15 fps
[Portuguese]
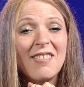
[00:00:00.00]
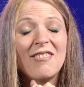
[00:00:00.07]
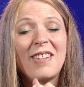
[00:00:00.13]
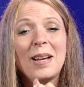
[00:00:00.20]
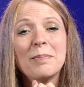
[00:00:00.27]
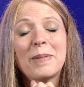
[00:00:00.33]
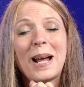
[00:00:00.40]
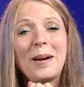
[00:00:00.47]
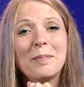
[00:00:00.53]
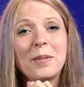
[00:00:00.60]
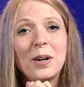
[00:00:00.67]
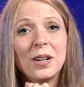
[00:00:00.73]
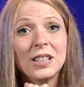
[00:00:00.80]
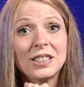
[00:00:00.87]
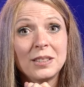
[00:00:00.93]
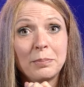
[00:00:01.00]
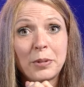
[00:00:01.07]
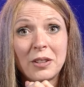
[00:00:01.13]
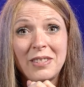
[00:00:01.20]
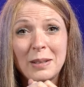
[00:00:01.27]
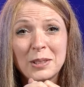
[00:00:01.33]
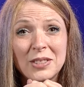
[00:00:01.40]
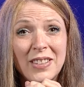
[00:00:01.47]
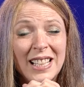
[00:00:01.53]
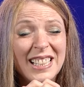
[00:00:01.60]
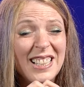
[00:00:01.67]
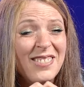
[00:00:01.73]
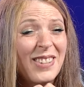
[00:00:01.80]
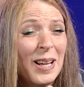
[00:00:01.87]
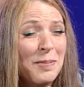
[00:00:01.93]
vai para a morte. Provérbios fala
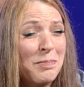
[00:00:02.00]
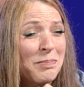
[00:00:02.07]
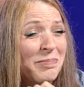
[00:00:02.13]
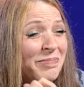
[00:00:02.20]
que ele vai